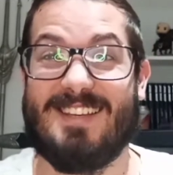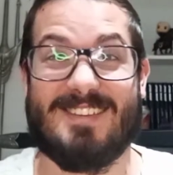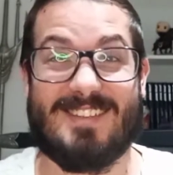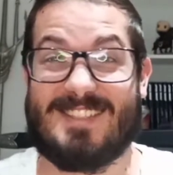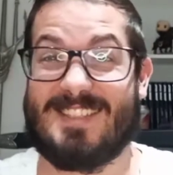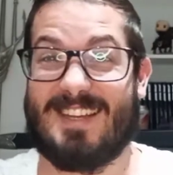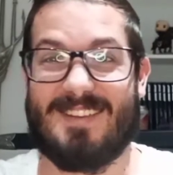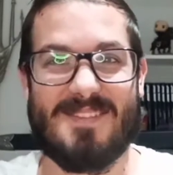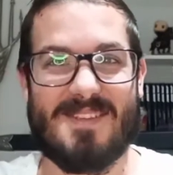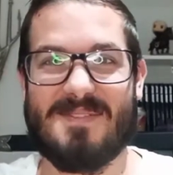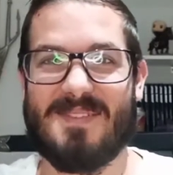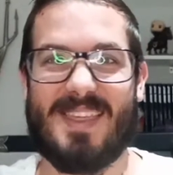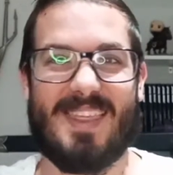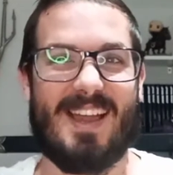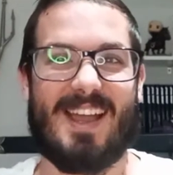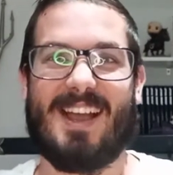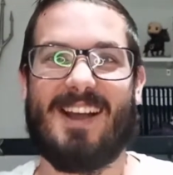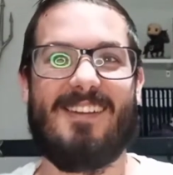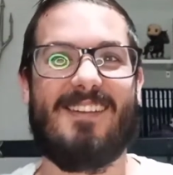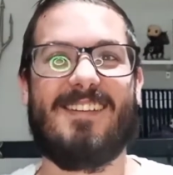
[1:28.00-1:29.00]
no sé, a mí me ha
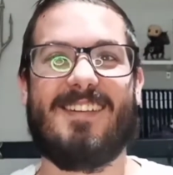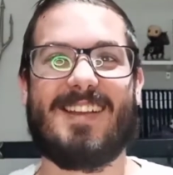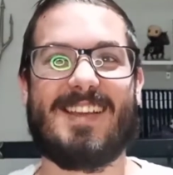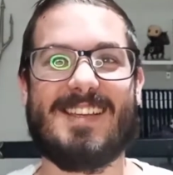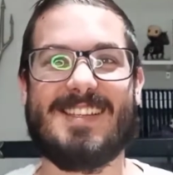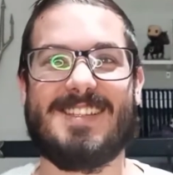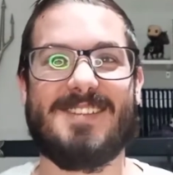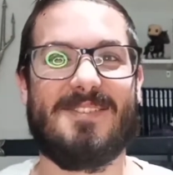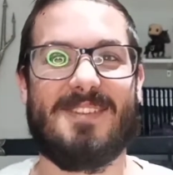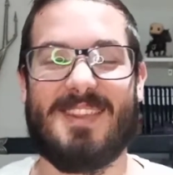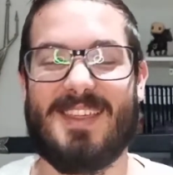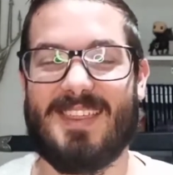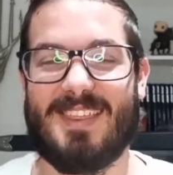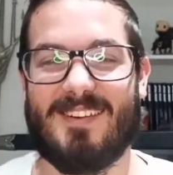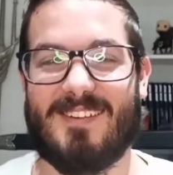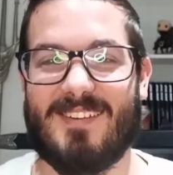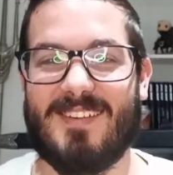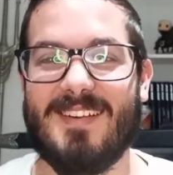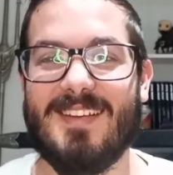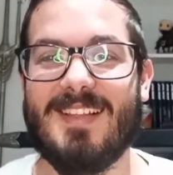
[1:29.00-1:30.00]
dejado loquísimo. Y
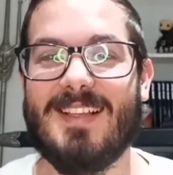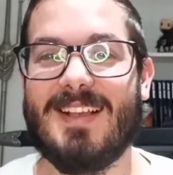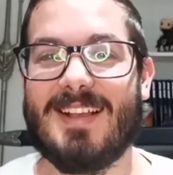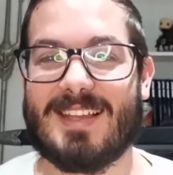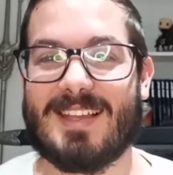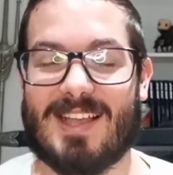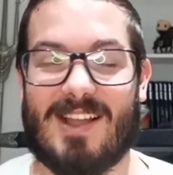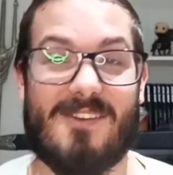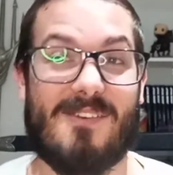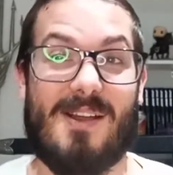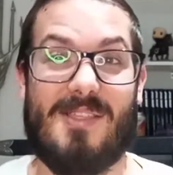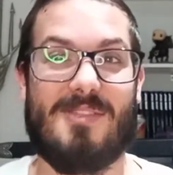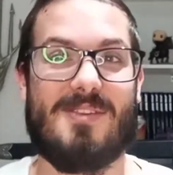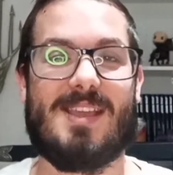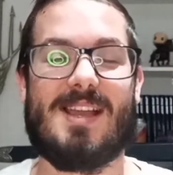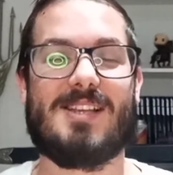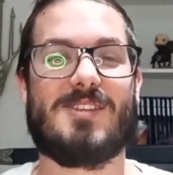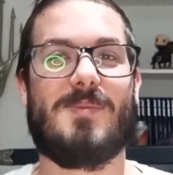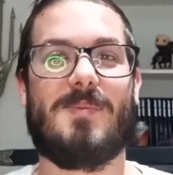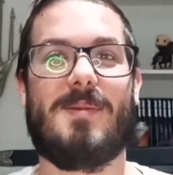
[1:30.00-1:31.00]
digo, claro, cuando
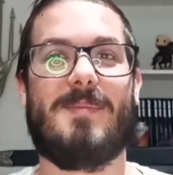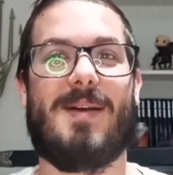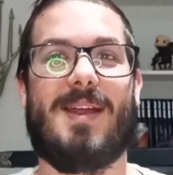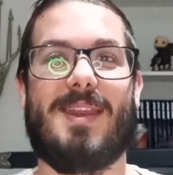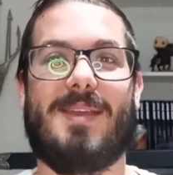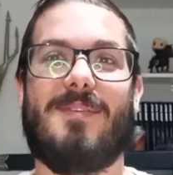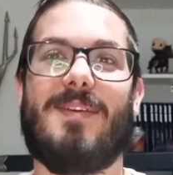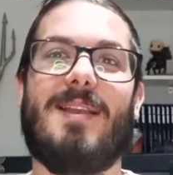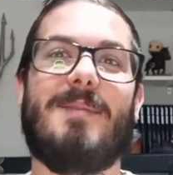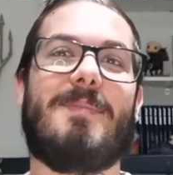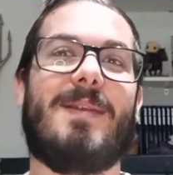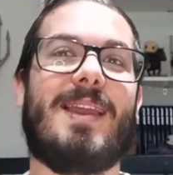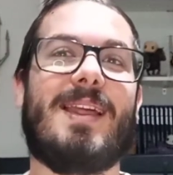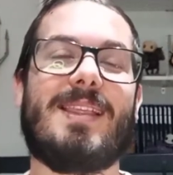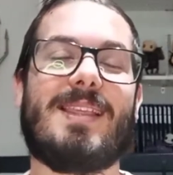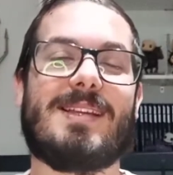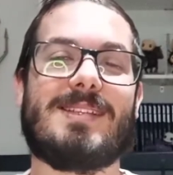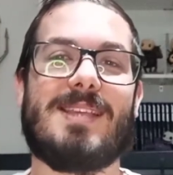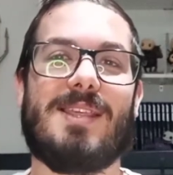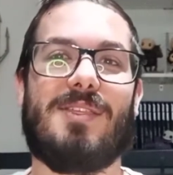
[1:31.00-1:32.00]
llega Superman y el
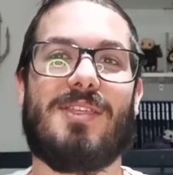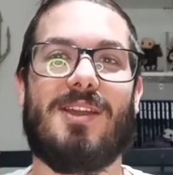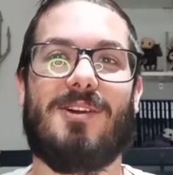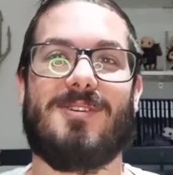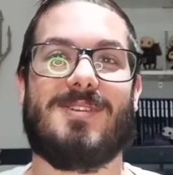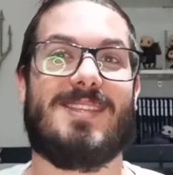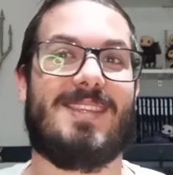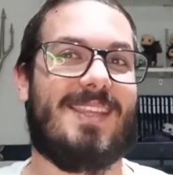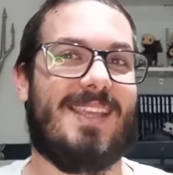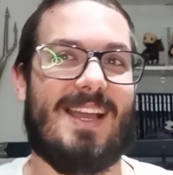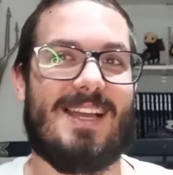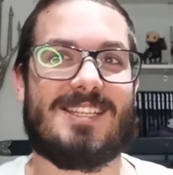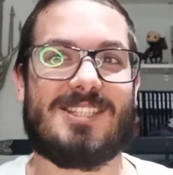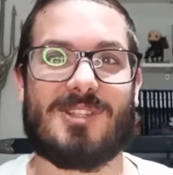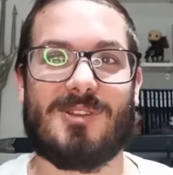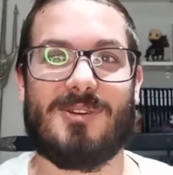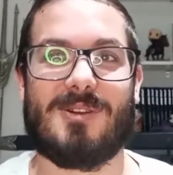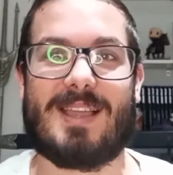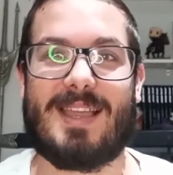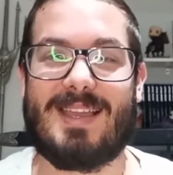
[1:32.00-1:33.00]
planeta así, dice, hostia,
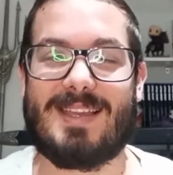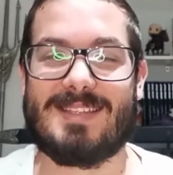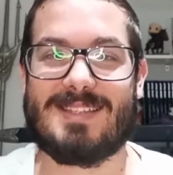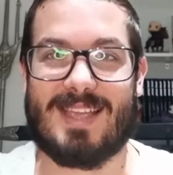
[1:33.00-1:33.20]
¿esto qué es?